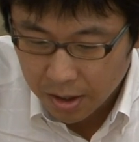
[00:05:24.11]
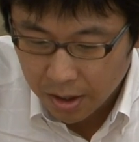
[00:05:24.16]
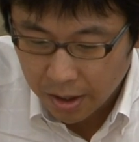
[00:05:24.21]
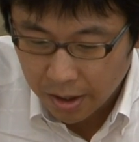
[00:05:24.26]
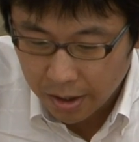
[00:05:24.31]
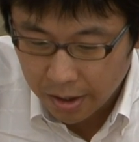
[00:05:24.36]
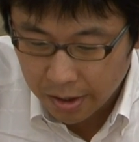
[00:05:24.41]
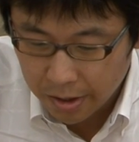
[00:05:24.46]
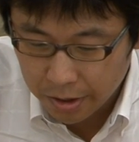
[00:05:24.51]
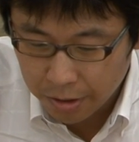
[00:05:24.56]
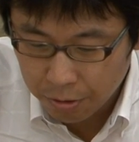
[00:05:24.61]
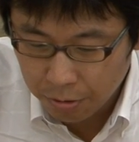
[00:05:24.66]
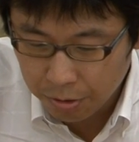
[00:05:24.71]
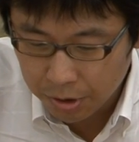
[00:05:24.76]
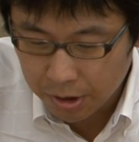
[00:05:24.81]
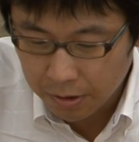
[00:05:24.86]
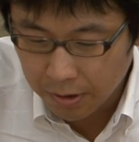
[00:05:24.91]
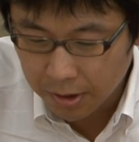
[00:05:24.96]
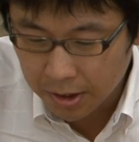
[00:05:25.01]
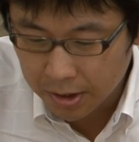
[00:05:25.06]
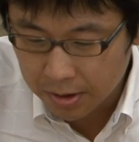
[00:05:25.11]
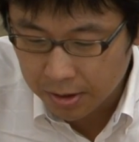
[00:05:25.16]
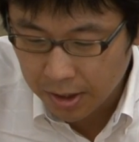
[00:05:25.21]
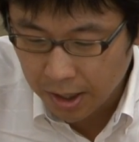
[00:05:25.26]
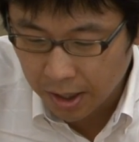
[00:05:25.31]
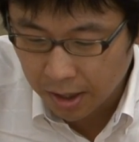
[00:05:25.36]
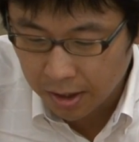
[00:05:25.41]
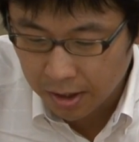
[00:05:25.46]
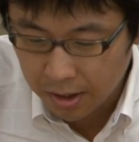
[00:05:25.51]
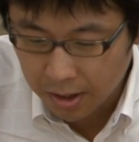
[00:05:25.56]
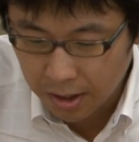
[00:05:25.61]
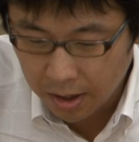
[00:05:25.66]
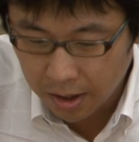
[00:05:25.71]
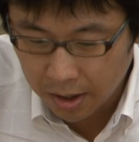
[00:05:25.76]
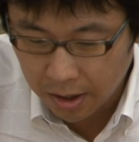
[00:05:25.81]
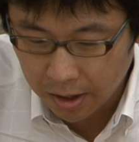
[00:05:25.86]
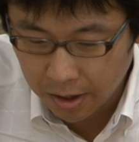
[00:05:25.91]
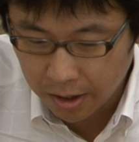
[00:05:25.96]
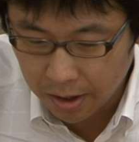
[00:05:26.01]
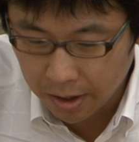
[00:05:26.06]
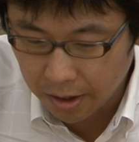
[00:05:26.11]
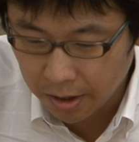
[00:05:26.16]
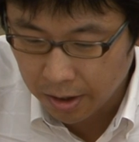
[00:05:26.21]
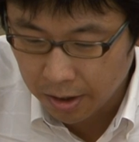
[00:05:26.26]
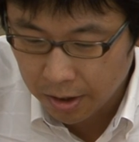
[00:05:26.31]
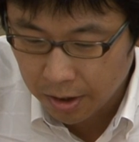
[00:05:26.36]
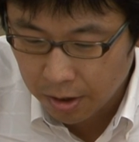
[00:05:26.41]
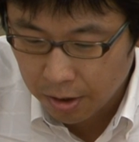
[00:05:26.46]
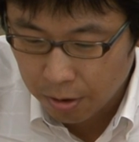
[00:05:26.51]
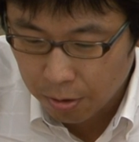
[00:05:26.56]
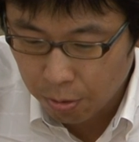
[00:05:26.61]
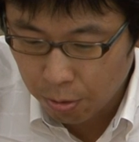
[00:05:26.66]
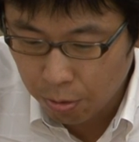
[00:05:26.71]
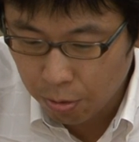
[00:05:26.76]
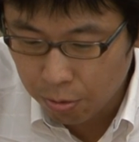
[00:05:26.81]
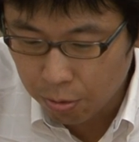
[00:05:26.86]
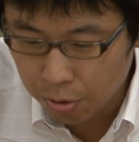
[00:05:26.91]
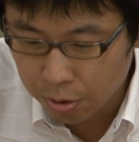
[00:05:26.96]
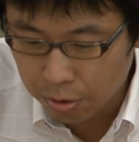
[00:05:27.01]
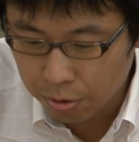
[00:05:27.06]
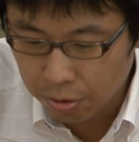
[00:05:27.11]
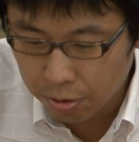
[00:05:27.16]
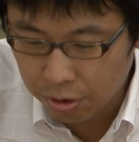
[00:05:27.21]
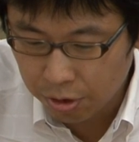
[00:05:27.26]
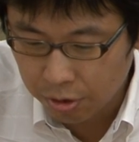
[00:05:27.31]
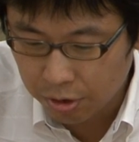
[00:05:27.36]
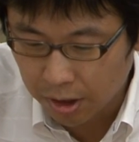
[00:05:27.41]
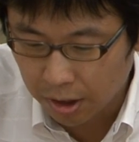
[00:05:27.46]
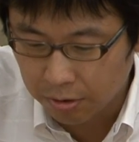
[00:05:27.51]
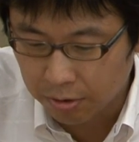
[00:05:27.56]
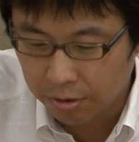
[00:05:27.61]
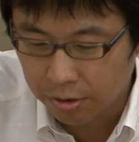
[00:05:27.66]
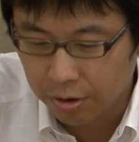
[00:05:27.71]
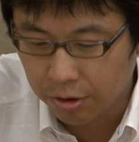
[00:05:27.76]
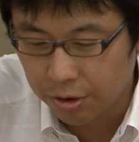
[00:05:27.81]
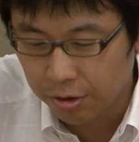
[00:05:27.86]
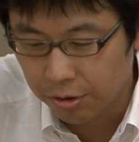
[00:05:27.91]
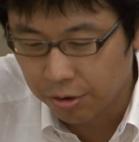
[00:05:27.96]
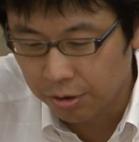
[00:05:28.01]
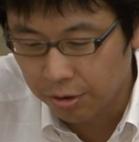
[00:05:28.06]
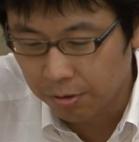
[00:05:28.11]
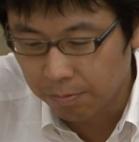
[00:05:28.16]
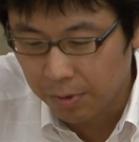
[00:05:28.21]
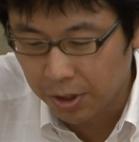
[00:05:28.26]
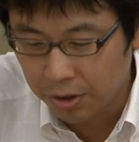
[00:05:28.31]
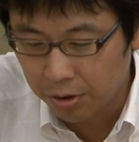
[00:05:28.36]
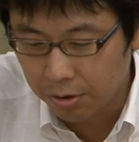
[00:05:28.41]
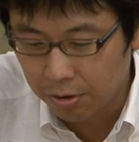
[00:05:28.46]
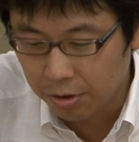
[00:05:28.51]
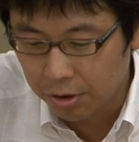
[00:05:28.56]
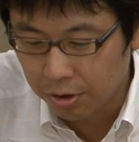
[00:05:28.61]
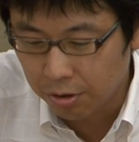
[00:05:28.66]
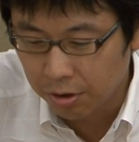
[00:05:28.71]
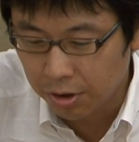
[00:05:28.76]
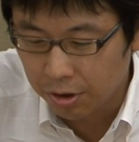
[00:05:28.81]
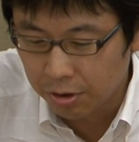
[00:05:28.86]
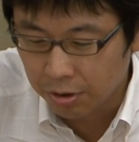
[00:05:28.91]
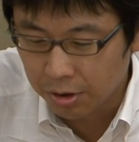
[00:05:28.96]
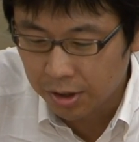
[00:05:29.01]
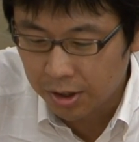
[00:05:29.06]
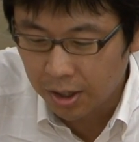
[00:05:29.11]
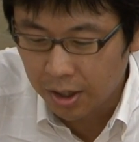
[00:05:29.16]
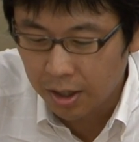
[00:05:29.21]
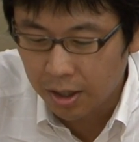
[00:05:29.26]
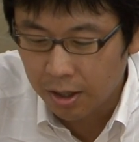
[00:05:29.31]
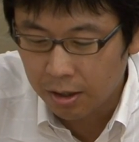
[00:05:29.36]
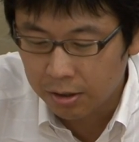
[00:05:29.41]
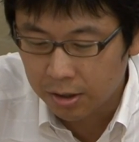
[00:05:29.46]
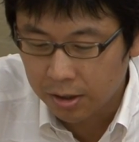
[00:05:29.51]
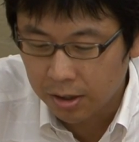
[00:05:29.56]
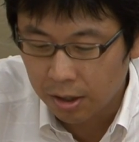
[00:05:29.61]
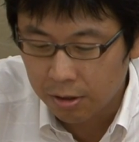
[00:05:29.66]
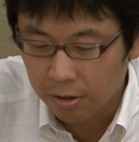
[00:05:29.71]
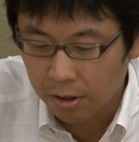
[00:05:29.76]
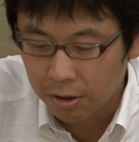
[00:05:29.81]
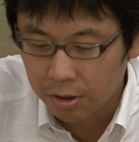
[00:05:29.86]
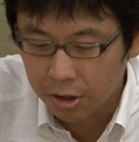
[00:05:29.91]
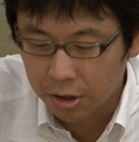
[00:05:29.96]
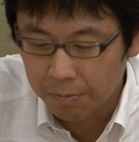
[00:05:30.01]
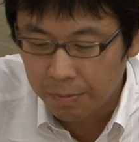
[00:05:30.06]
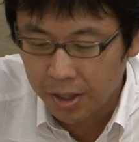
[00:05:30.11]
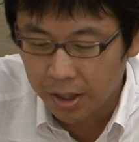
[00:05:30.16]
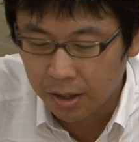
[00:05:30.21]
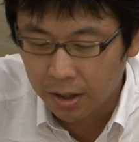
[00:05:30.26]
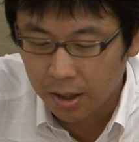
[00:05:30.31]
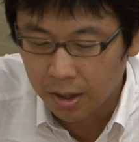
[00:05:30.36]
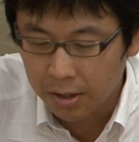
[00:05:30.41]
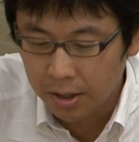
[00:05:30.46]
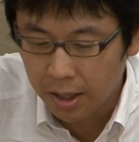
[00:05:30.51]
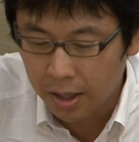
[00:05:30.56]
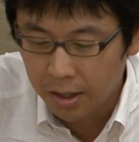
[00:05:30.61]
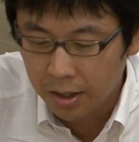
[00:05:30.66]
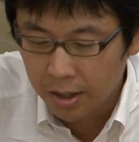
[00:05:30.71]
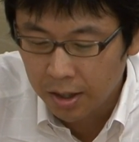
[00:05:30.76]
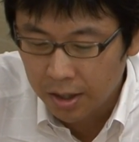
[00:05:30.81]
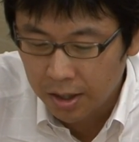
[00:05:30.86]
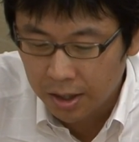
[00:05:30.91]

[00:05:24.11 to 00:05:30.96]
えー、同社はですね、えーローコスト住宅という、まあ、主力商品として扱うハウスメーカーで、